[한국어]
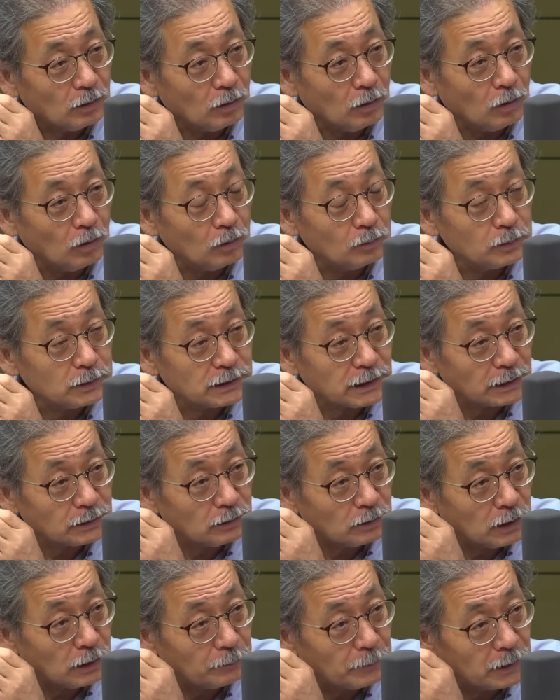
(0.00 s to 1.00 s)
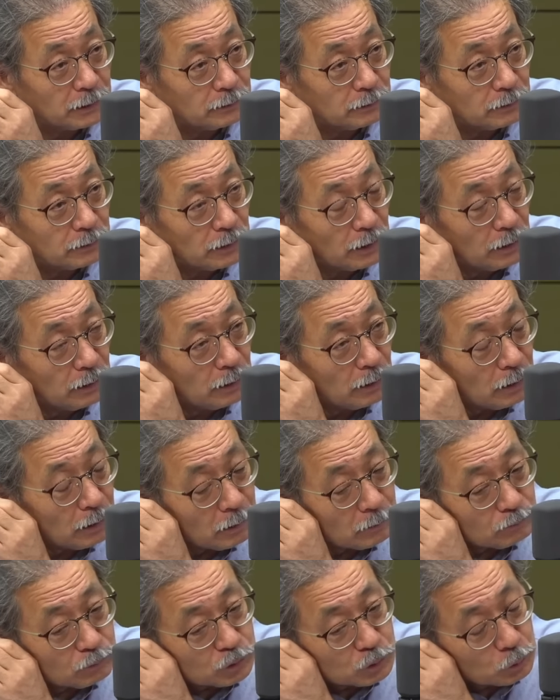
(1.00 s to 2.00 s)
어업을 찾아가 봤는데
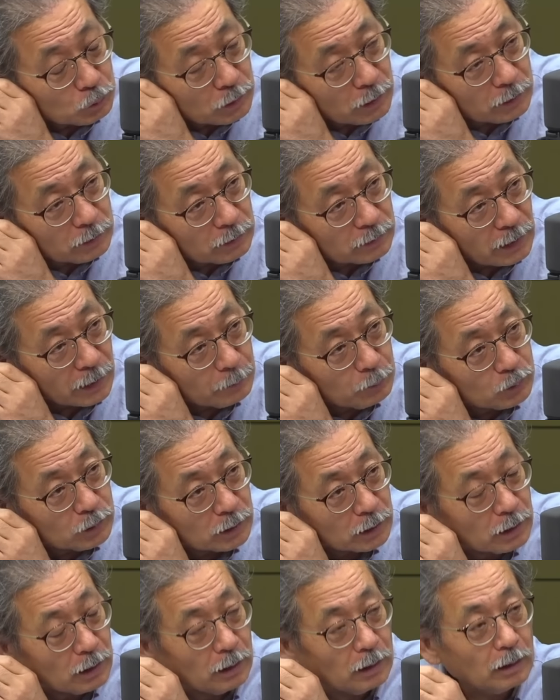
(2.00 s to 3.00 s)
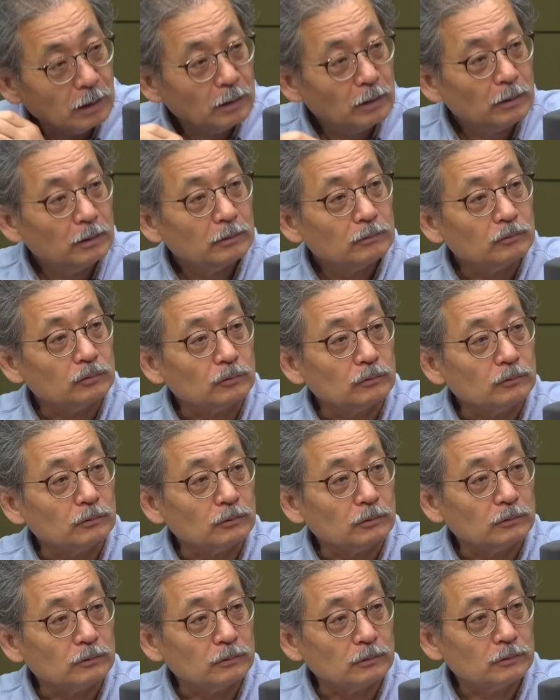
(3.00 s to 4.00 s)
물속에 어. 그 이렇게 대보니까
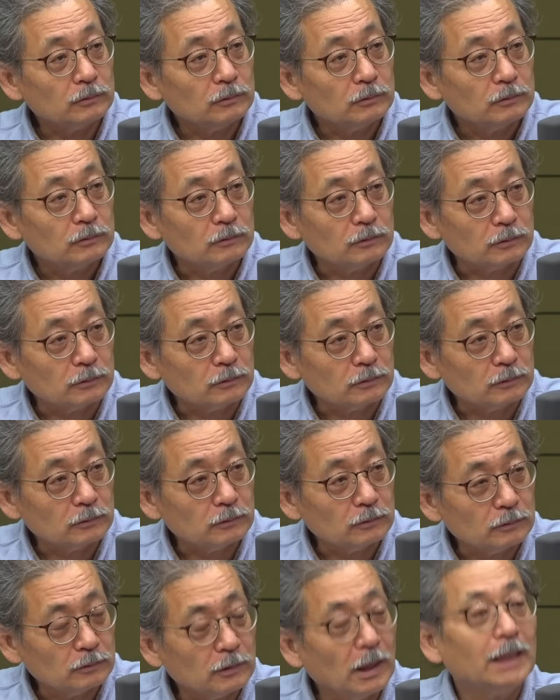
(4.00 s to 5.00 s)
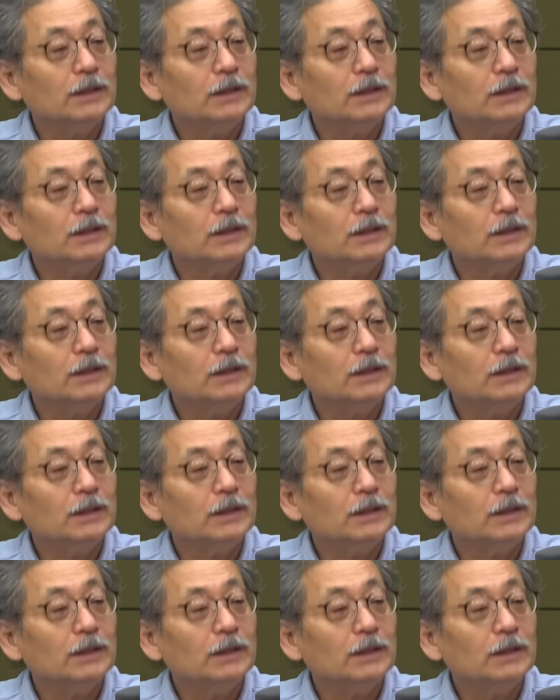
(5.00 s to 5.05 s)
꾸룩꾸룩꾸룩 꾸룩꾸룩꾸룩 아,